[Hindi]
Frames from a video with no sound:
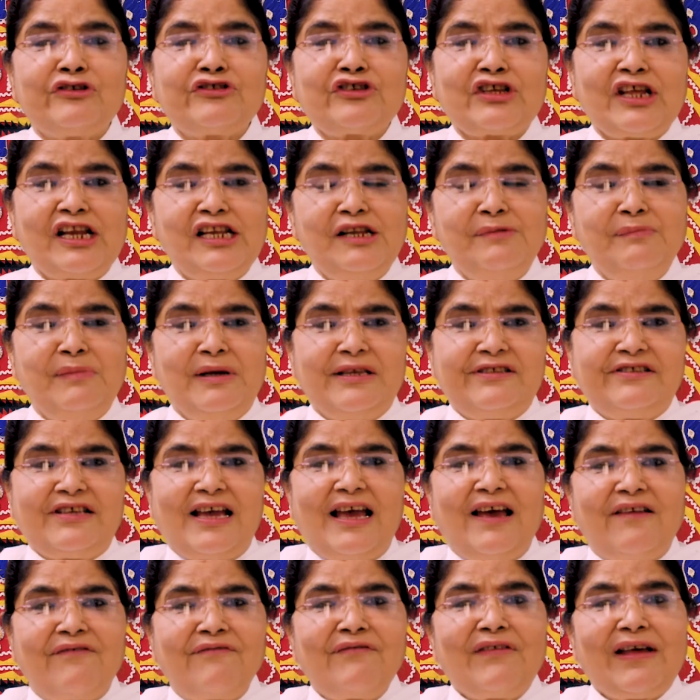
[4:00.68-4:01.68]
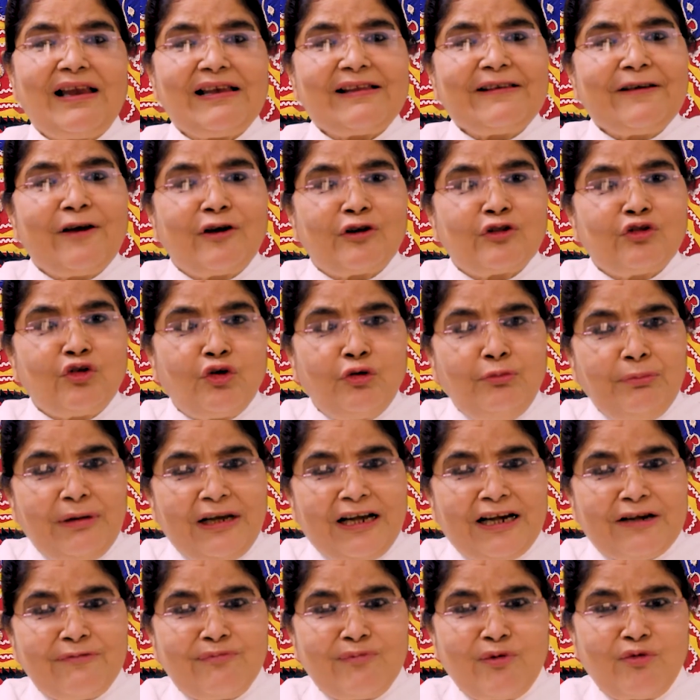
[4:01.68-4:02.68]
शरीर में जहर फैल गया और दो
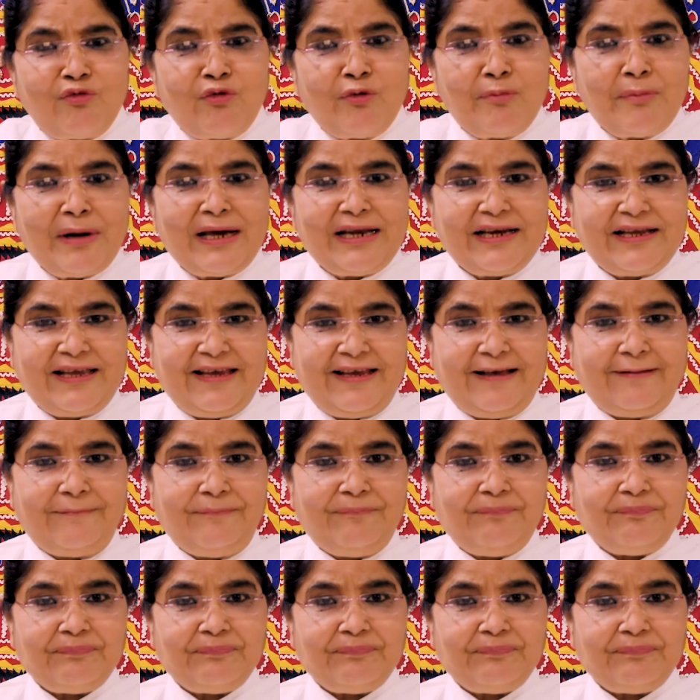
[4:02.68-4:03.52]
मिनट में वो मर गया